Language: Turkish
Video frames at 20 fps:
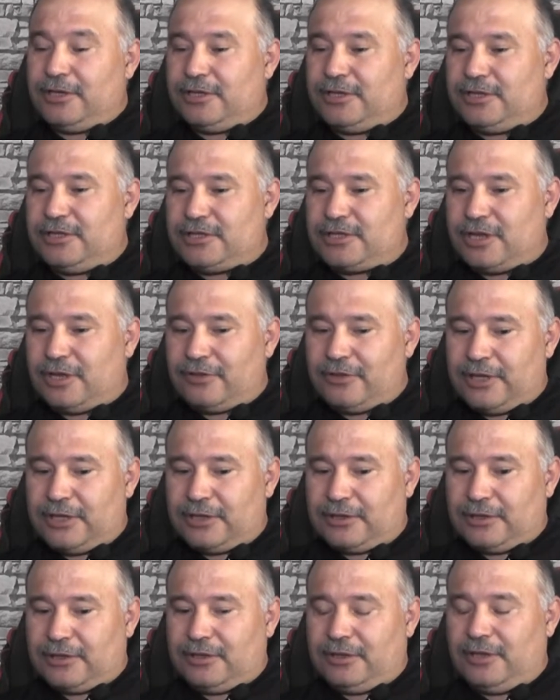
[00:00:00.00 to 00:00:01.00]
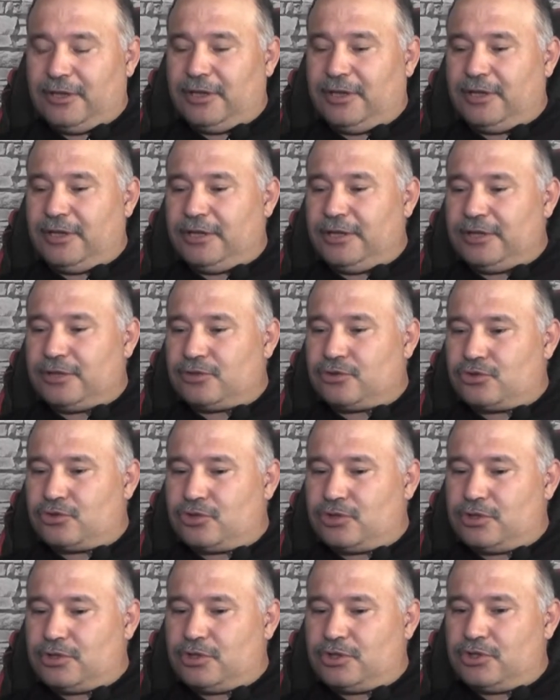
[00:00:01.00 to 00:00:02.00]
İnsanlar e,
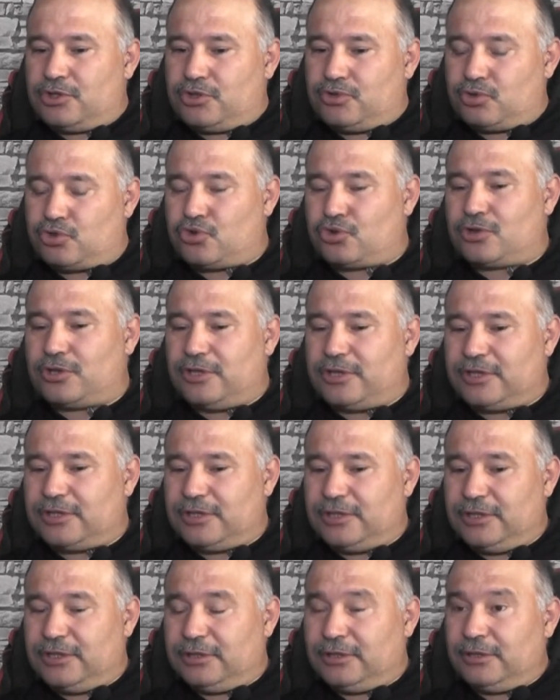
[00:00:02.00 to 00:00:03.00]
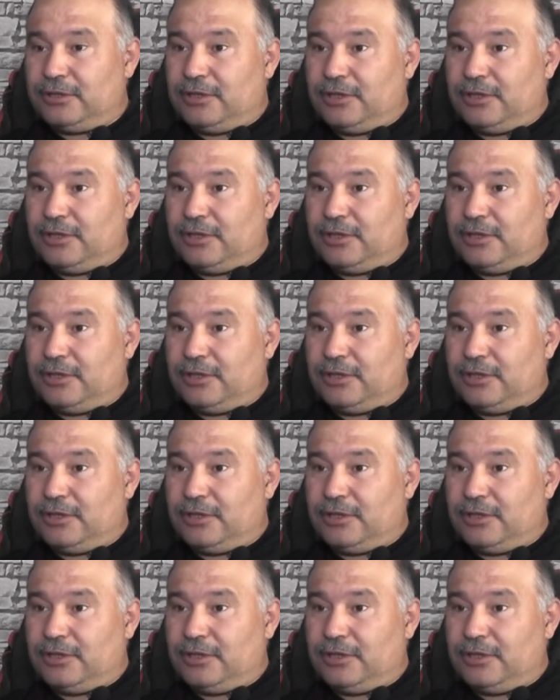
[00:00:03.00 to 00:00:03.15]
çocuklarını